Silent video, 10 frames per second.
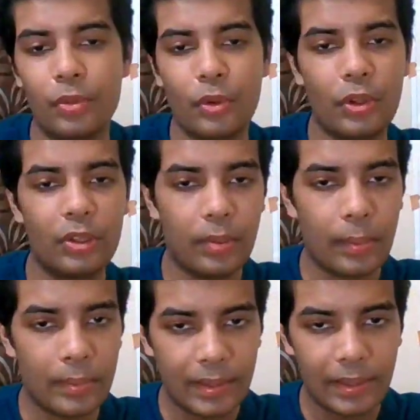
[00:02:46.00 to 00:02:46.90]
तो
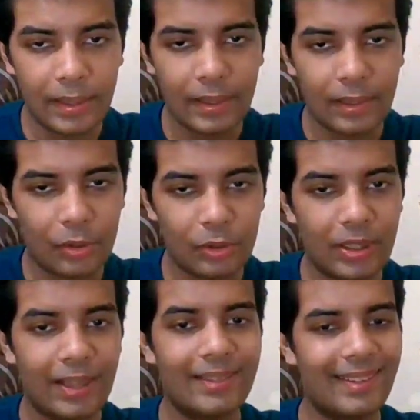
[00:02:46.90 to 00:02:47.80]
इसमें भी कुछ
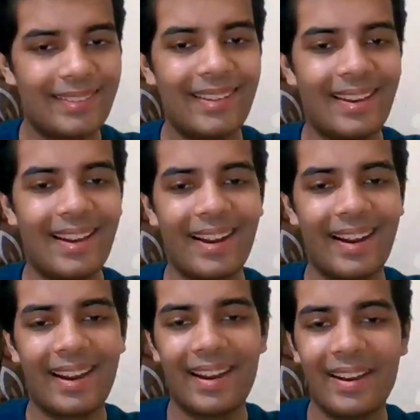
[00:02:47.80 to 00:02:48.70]
ज़्यादा ही देर
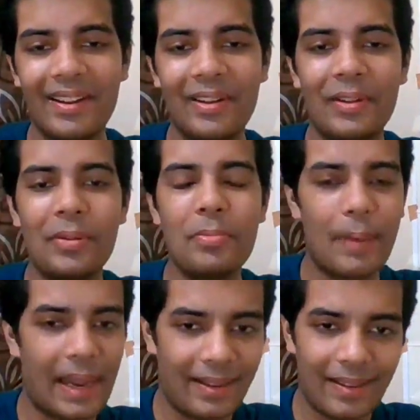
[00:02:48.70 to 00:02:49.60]
लगे
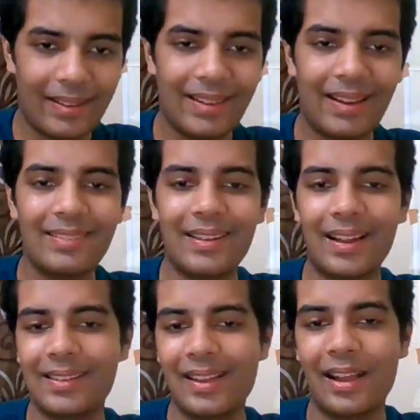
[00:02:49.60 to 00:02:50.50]
पहले था
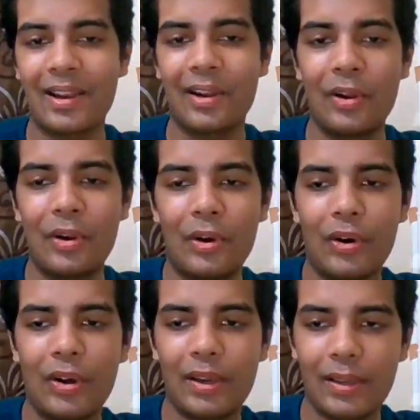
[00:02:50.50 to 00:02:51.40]
सात हज़ार
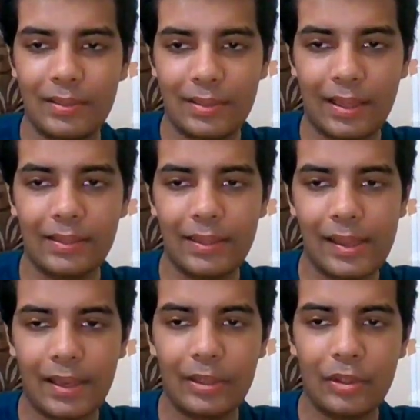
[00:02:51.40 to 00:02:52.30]
और ये सात
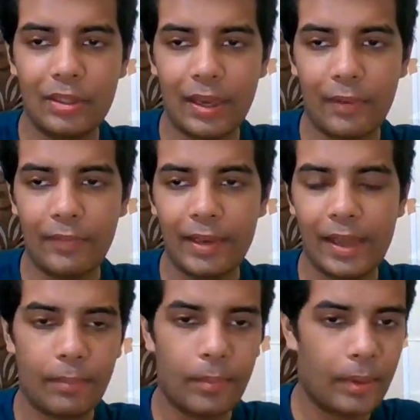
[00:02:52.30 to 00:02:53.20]
हज़ार जो
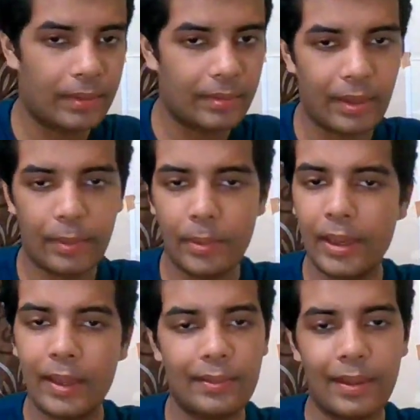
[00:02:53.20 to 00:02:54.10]
स्टेफनी एम के
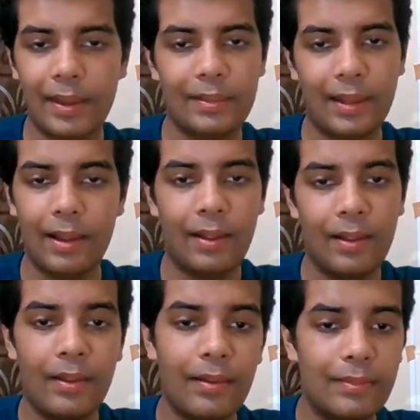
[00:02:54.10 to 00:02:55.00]
भी ऐसा ही था
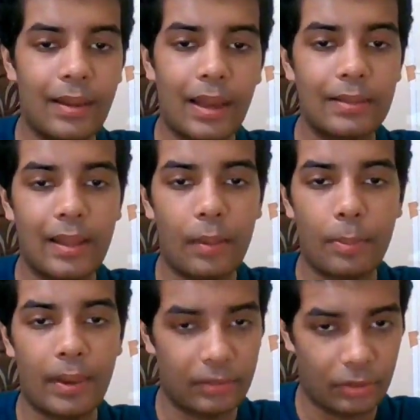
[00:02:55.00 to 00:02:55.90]
सात हजार
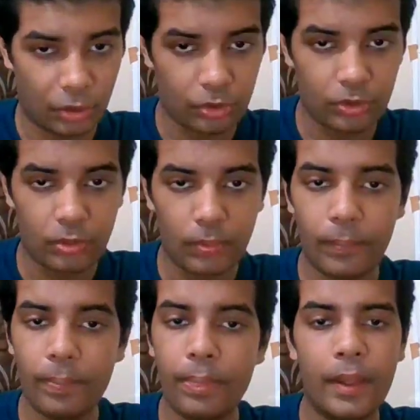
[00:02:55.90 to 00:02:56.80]
पाँच
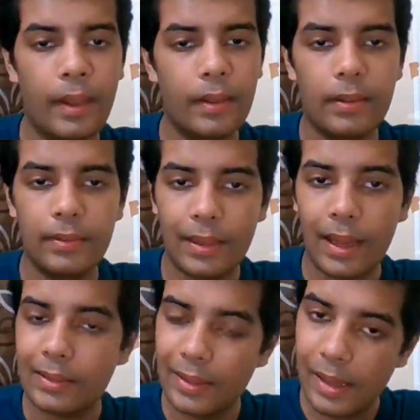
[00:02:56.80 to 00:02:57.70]

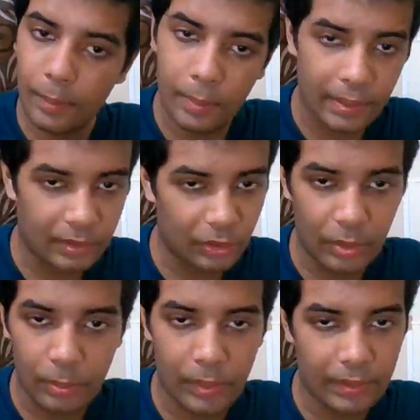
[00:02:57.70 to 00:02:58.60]
सात हजार पाँच सौ
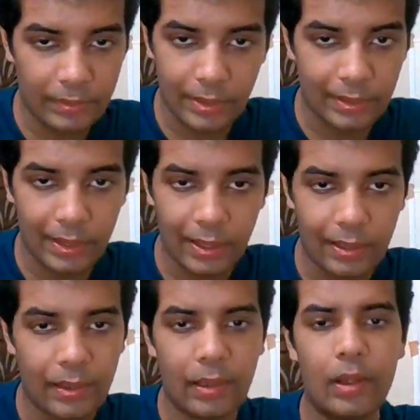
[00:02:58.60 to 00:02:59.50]
एम का था
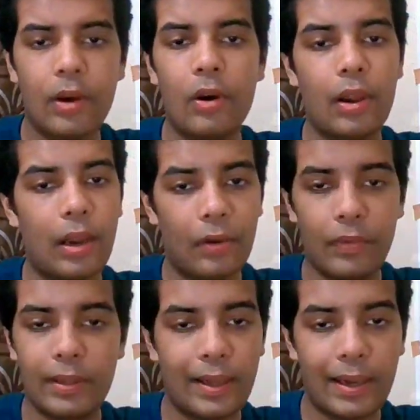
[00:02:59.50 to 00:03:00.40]
और
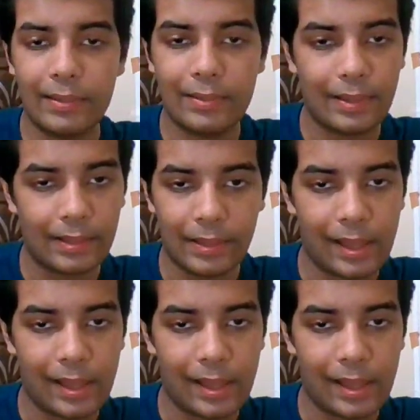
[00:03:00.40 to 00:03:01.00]
आयुर्वेदा का सात